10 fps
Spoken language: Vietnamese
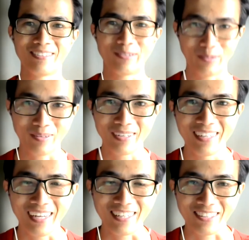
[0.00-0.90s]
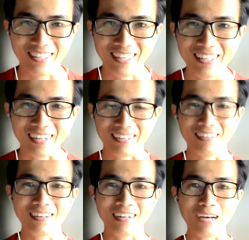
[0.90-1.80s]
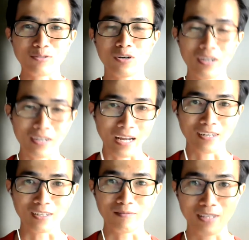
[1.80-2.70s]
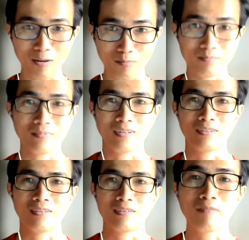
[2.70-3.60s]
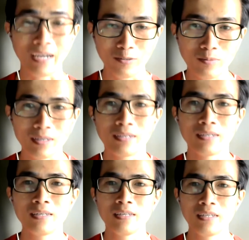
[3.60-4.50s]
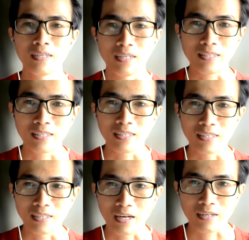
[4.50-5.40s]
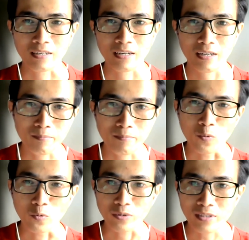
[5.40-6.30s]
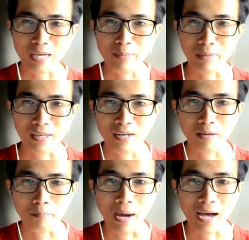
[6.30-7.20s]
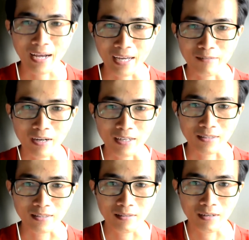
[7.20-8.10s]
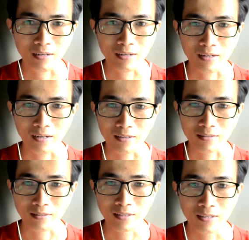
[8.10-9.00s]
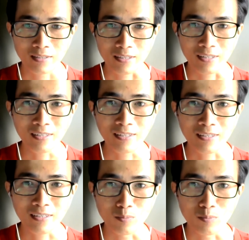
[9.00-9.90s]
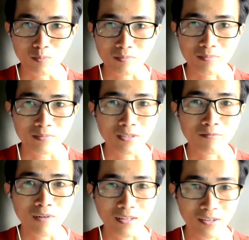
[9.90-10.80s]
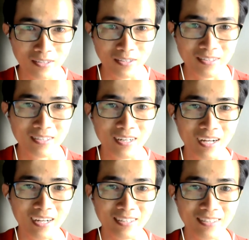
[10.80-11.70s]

Đúng không? điều ta thấy là rất là cao có rất là năng lượng và dòng à, rất là vàng đúng không đây thì à, cái buổi kem này đó là ba ngày và uh, chỉ được dùng thực vật thôi à,